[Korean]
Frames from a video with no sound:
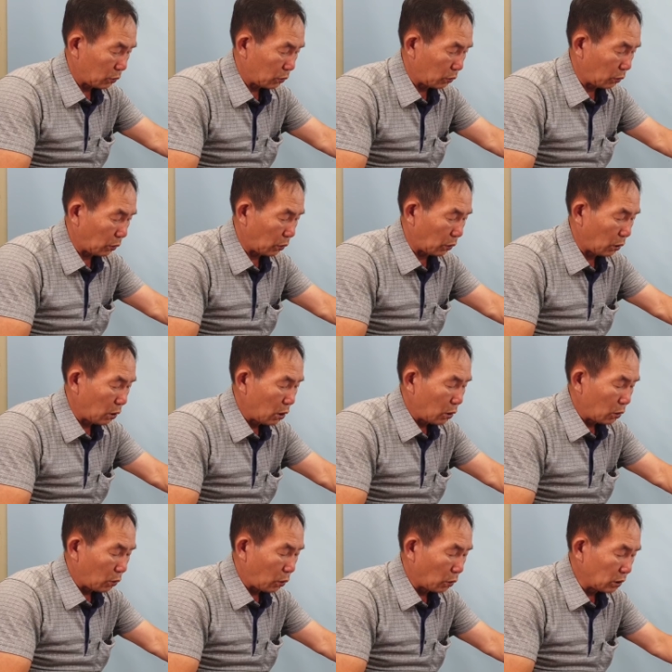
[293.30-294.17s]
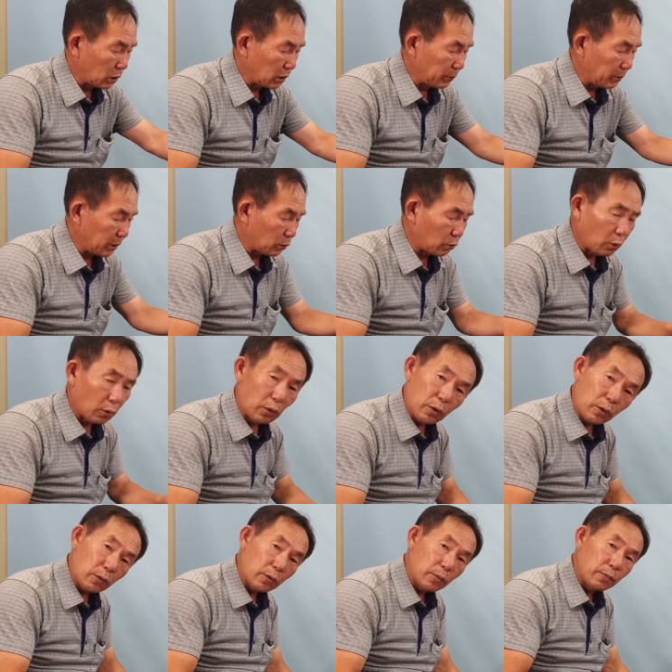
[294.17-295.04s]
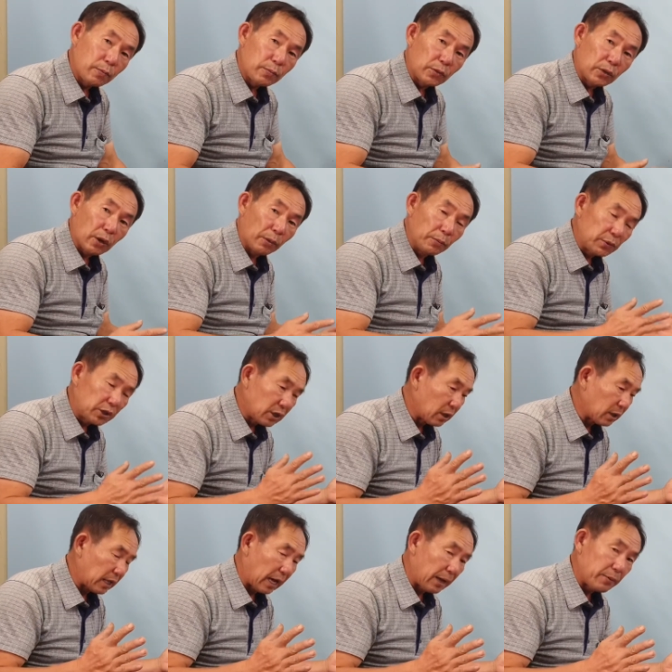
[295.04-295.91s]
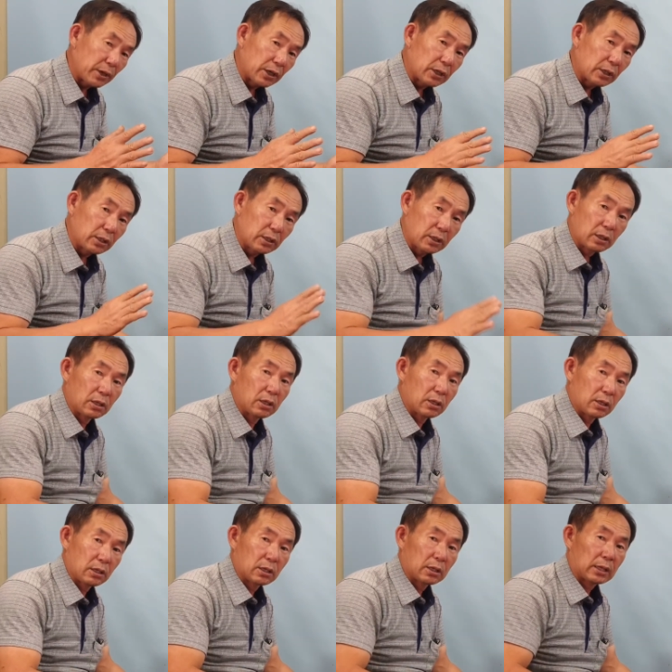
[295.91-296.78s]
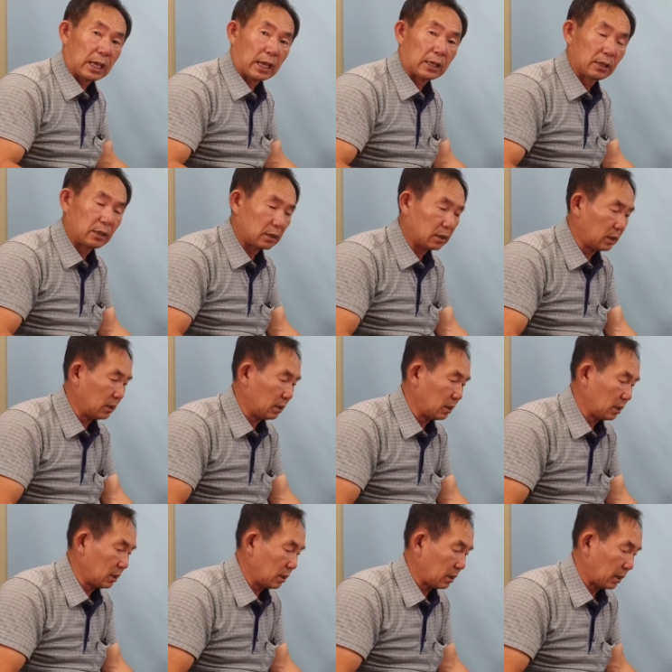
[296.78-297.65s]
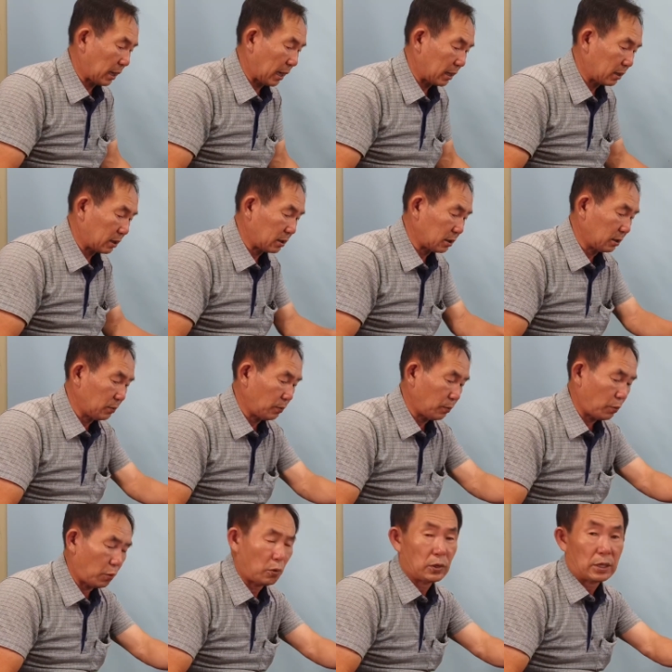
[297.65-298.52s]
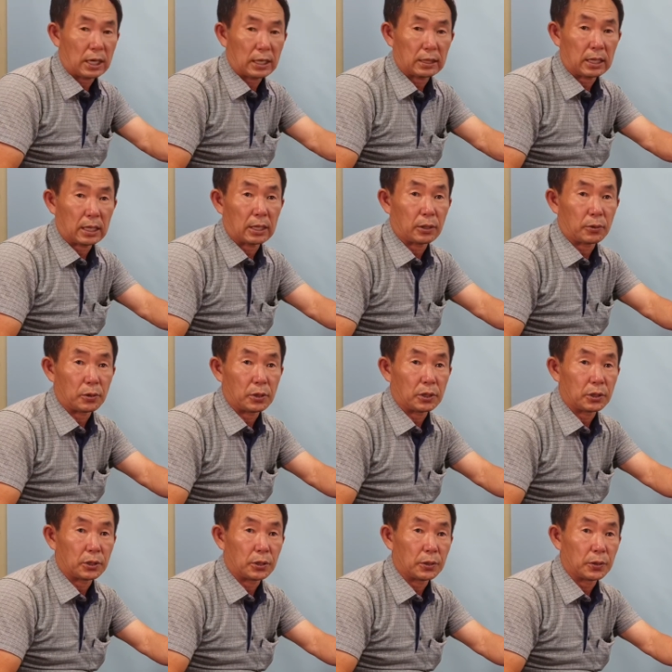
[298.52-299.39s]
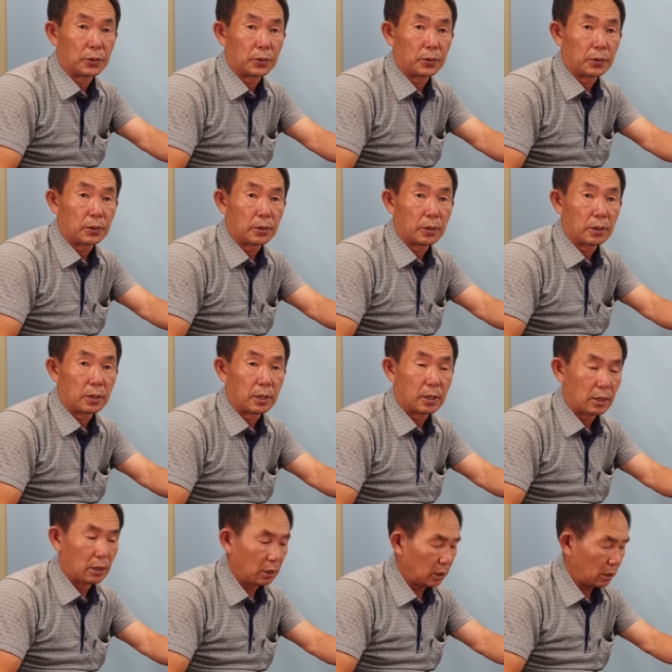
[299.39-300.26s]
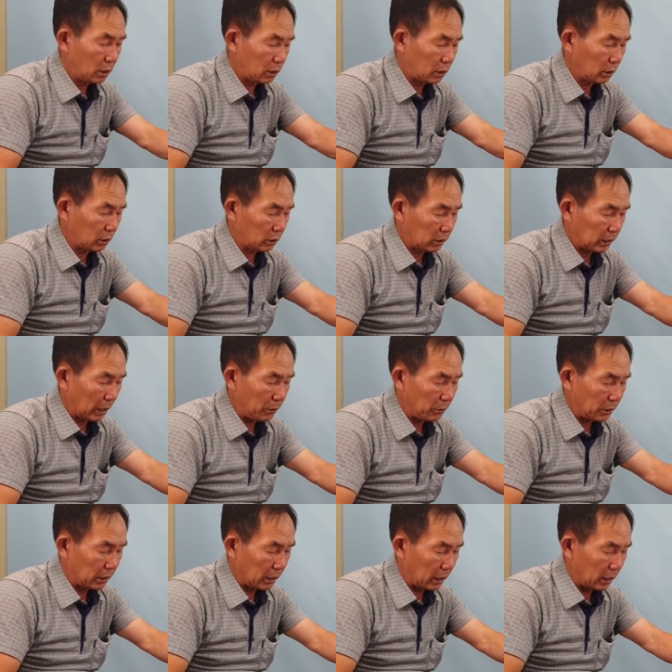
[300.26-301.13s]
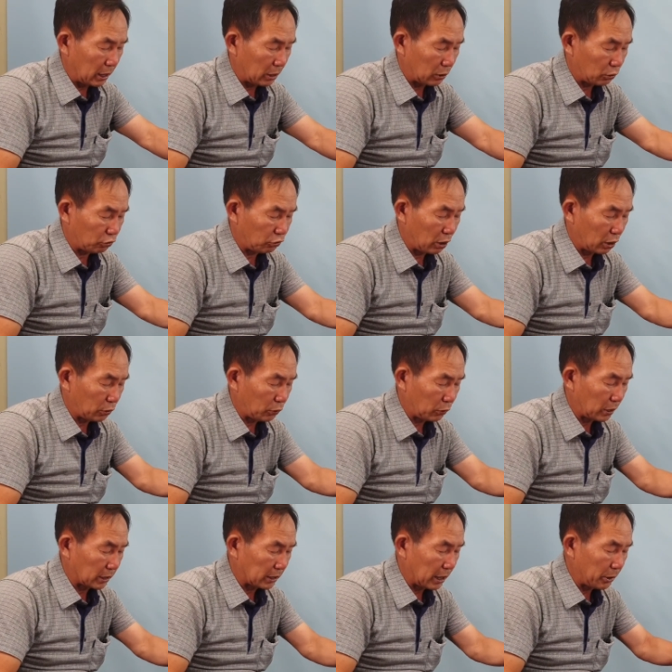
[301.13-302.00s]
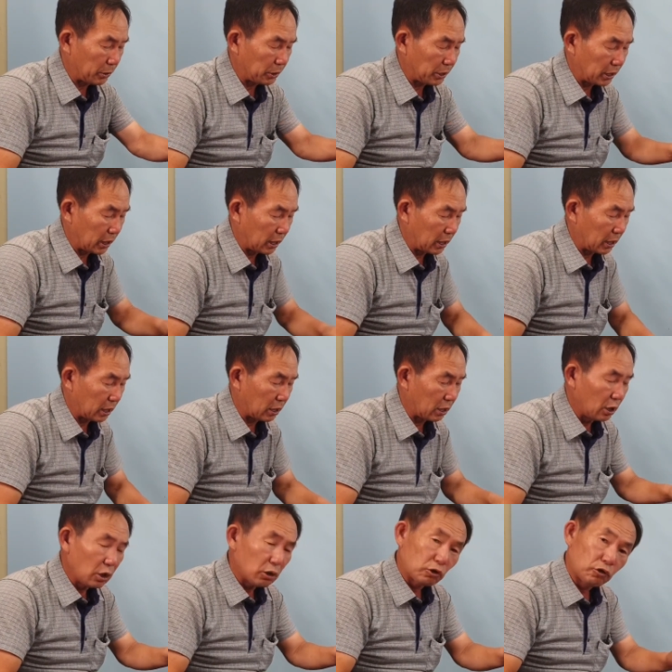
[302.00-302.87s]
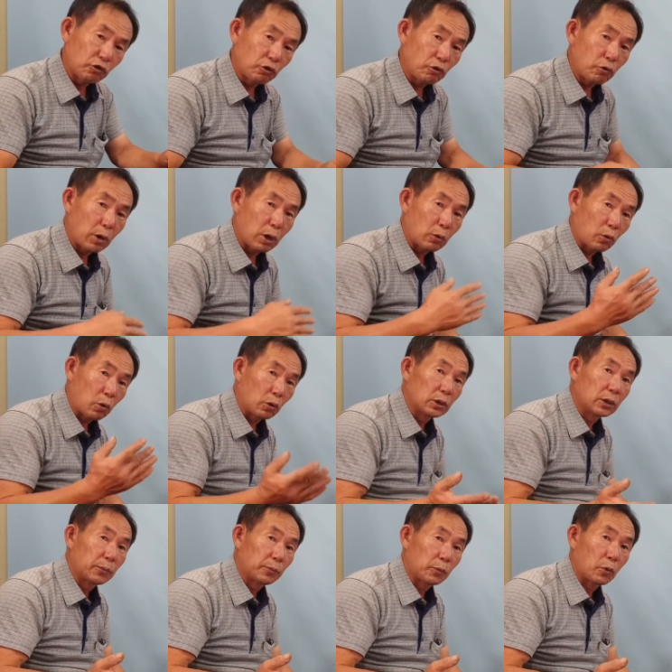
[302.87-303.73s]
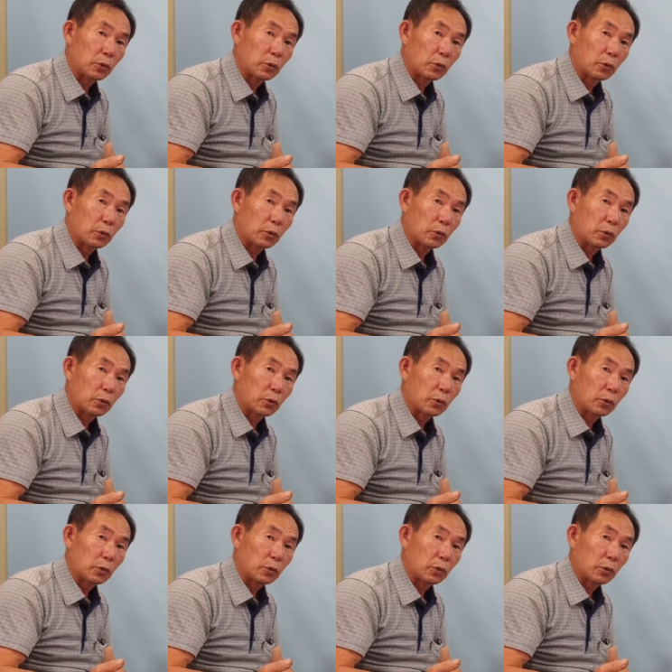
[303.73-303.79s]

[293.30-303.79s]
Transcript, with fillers: 또 공급이 또 넘쳐나면은 당연히 가격은 폭락을 하게 되어 있죠. 그 사유 시간에 중학교 때 사유 시간에 수요와 공급